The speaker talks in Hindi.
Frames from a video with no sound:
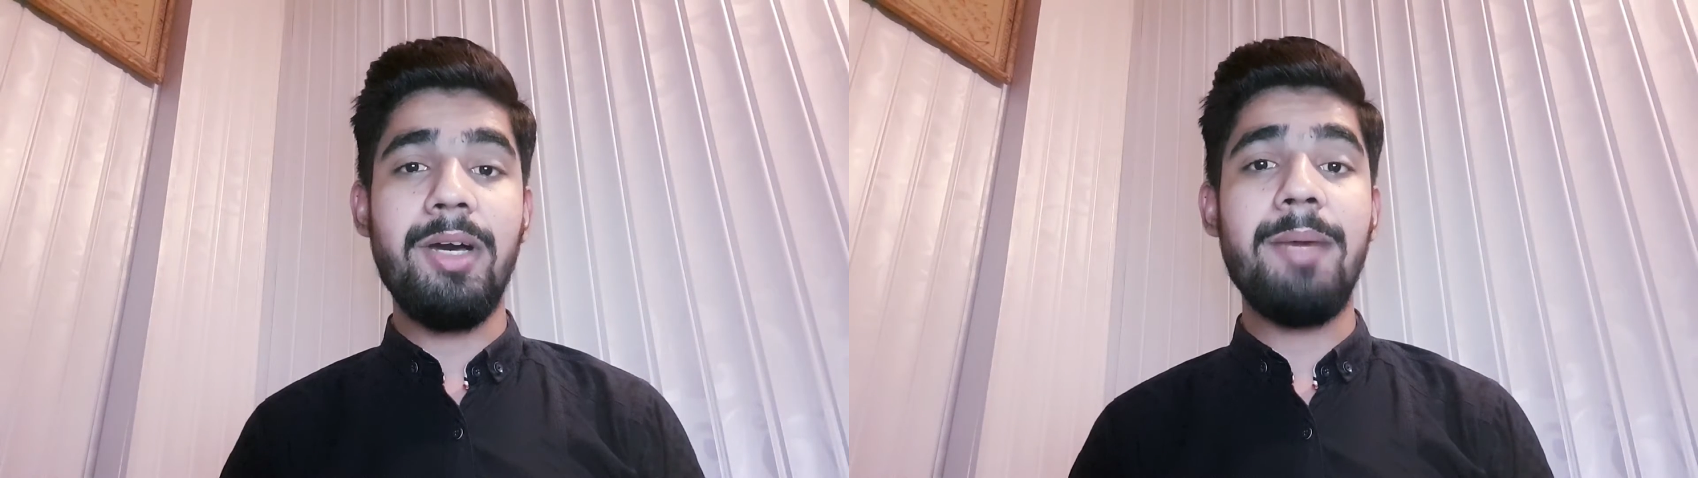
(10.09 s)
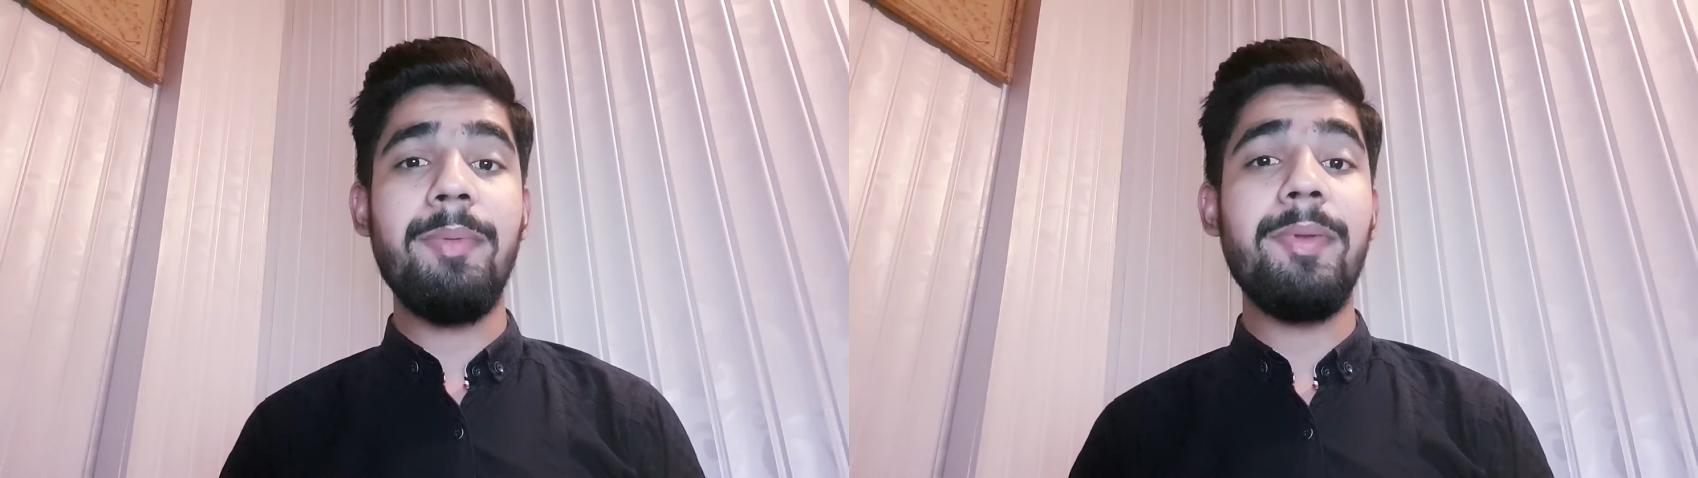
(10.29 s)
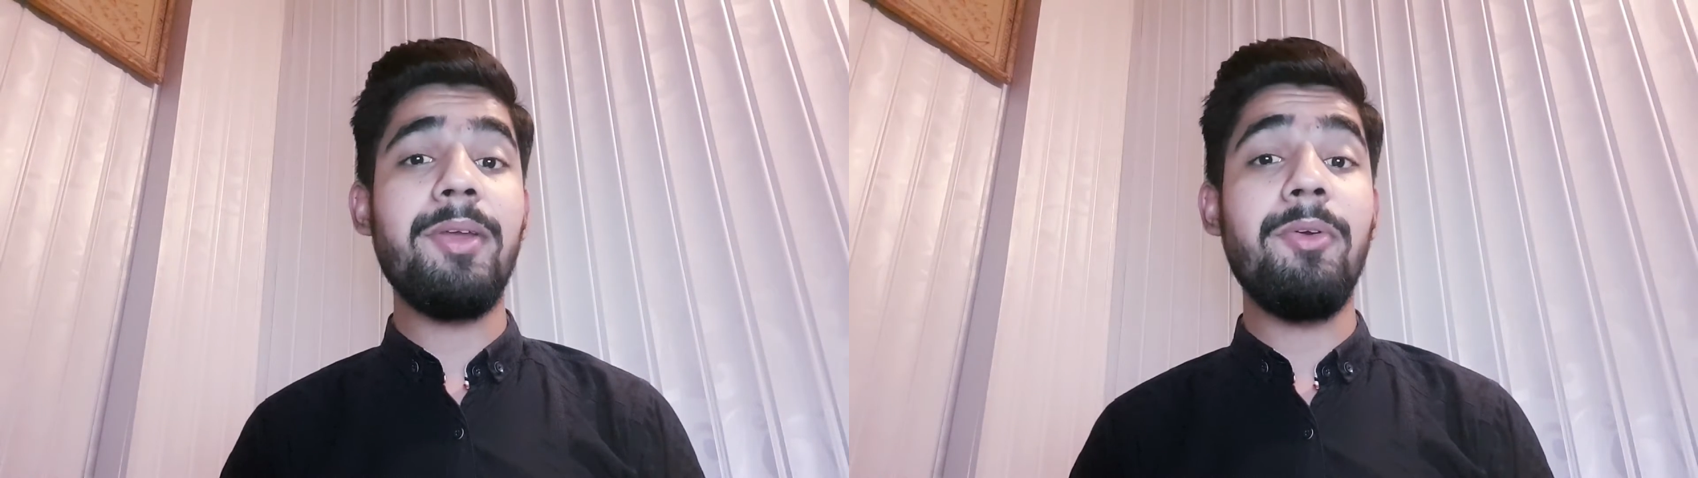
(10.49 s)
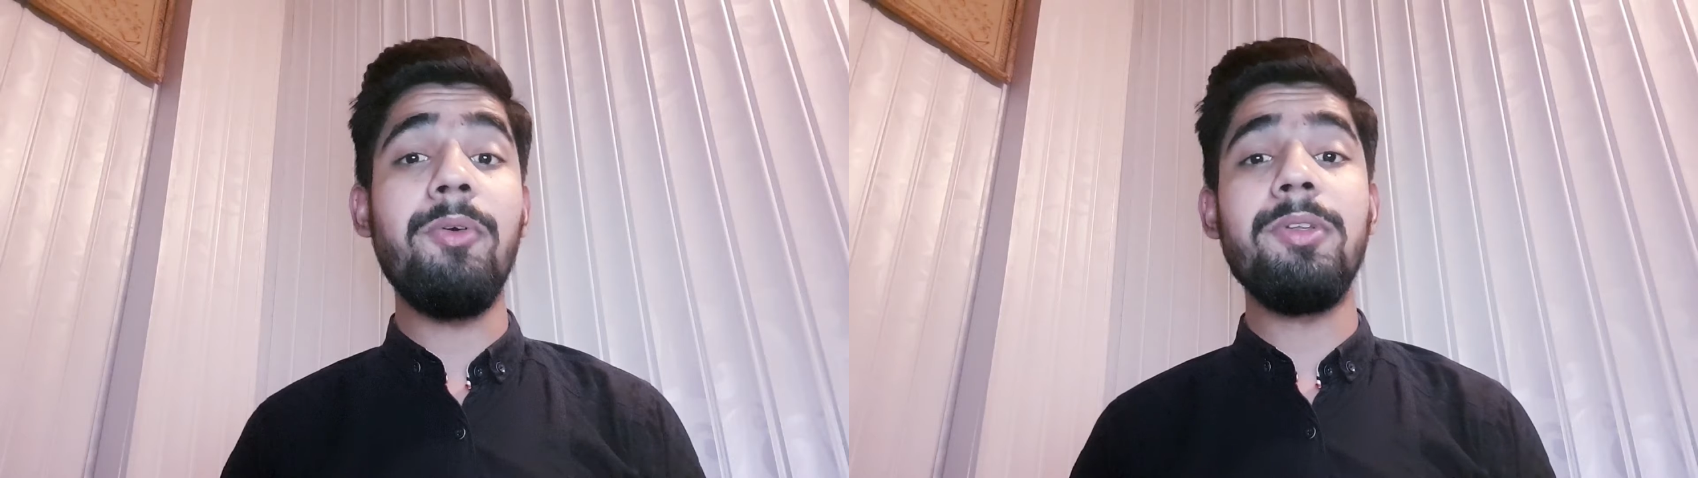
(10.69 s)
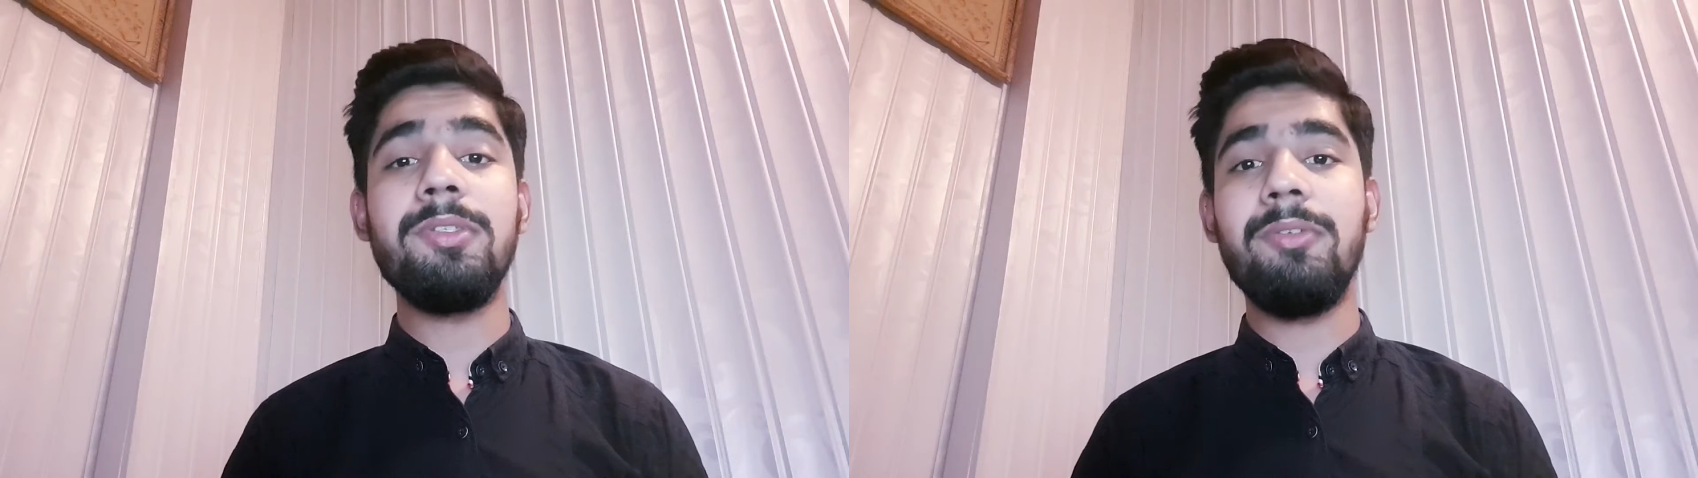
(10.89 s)
आप अपने
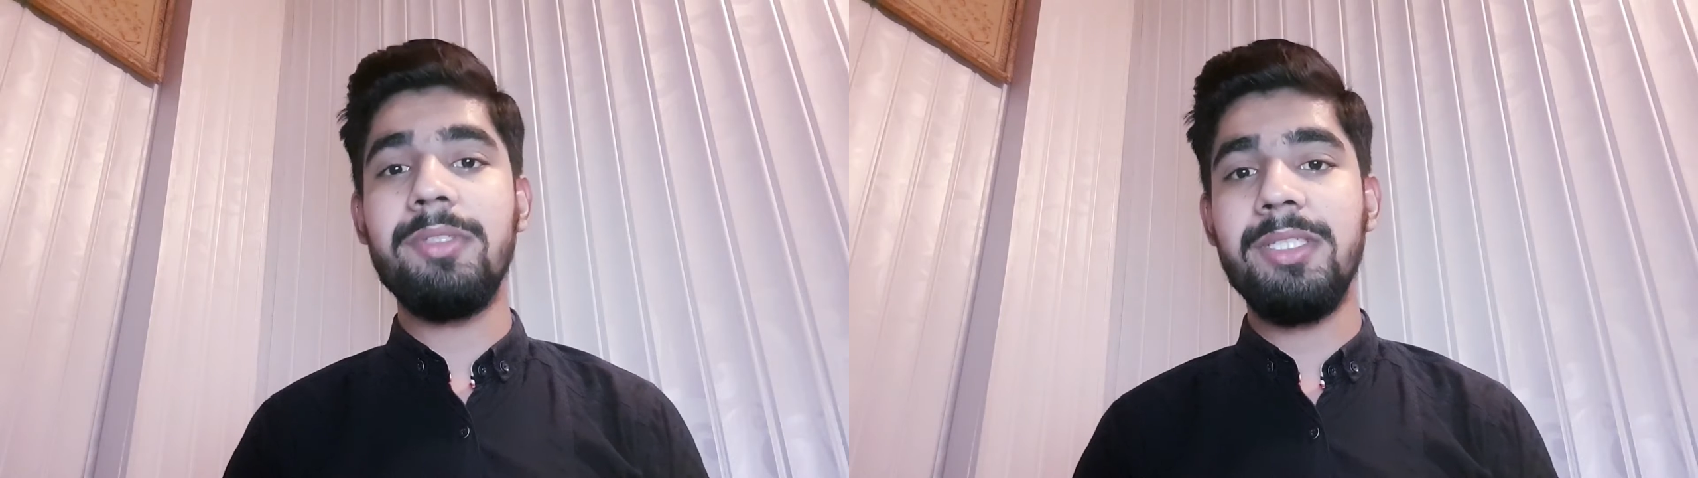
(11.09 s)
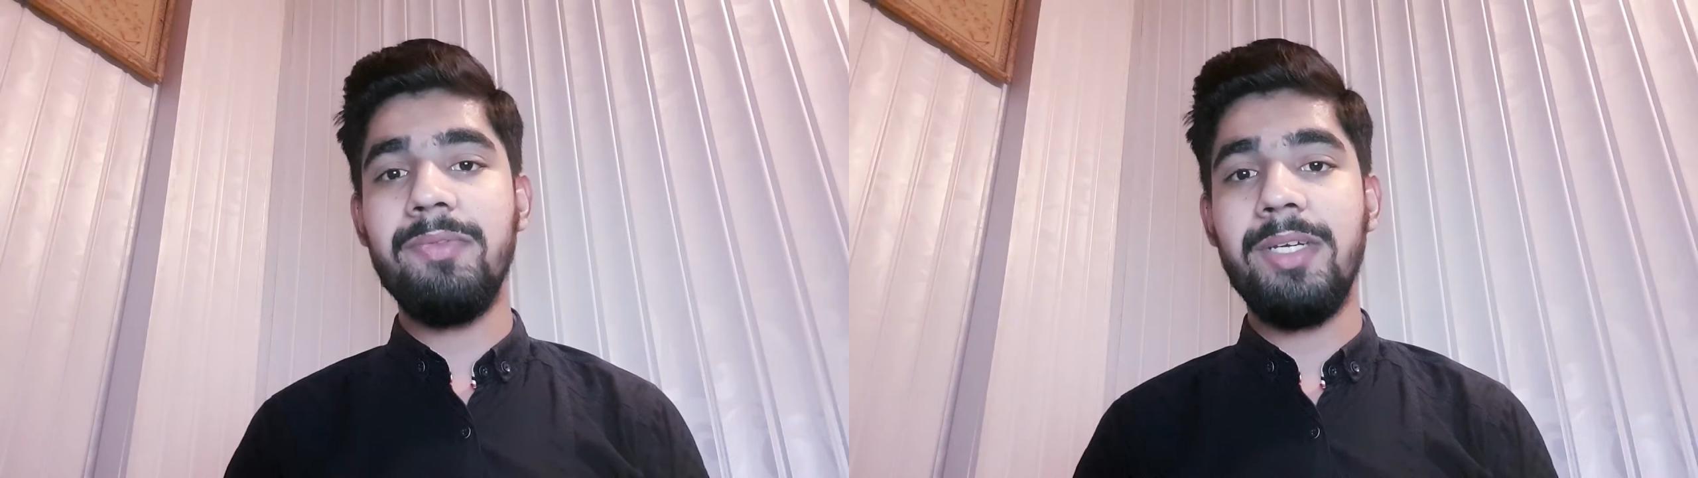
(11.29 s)
गोल्स को अचीव